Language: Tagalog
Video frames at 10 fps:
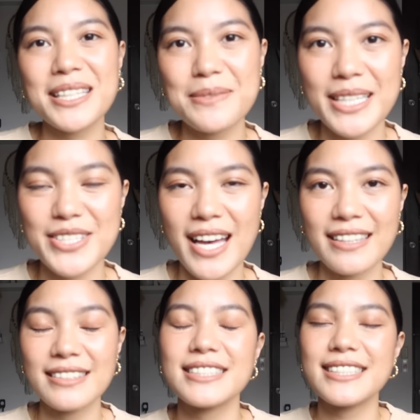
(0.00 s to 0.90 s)
back to my
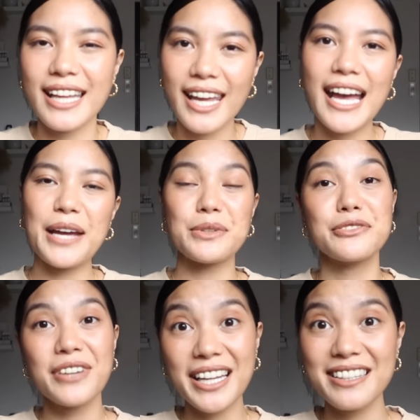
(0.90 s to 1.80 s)
channel. Today, I will
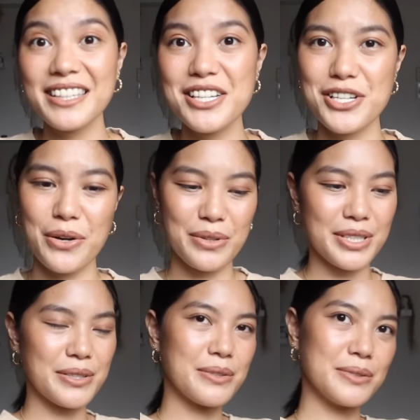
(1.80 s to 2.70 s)
finally show
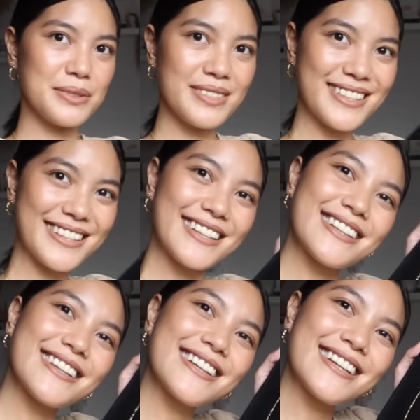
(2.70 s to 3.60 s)
you
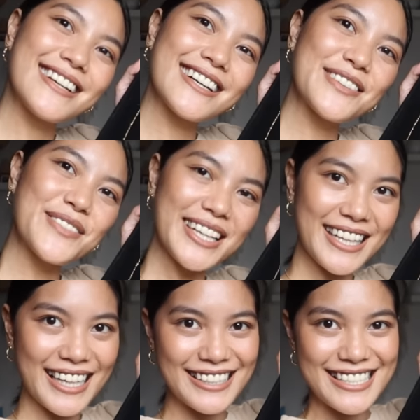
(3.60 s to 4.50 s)
wow.
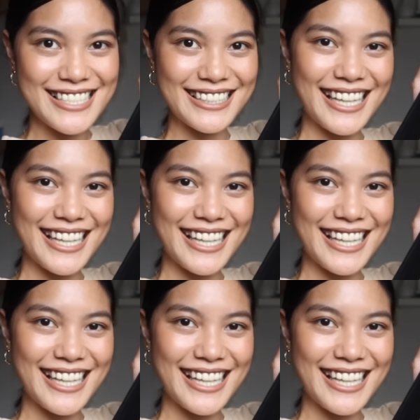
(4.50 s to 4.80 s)
my necklace